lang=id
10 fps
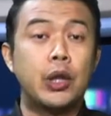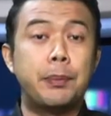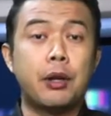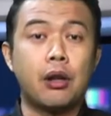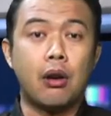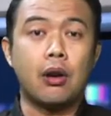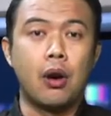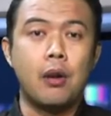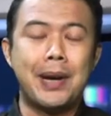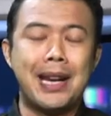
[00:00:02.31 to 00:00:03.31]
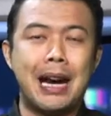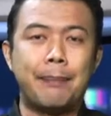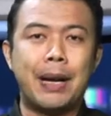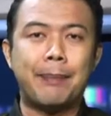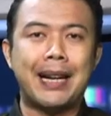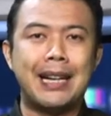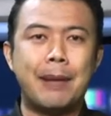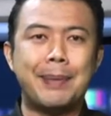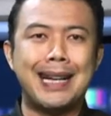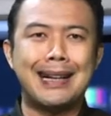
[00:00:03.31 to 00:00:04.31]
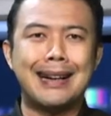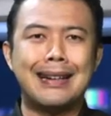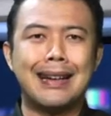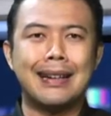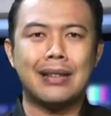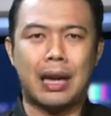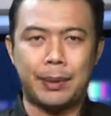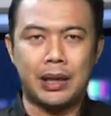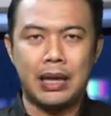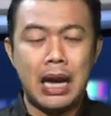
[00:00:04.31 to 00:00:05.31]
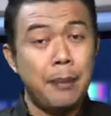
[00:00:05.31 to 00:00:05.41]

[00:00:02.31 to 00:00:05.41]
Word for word: di Ponorogo berdampak pada pedagang daging sapi.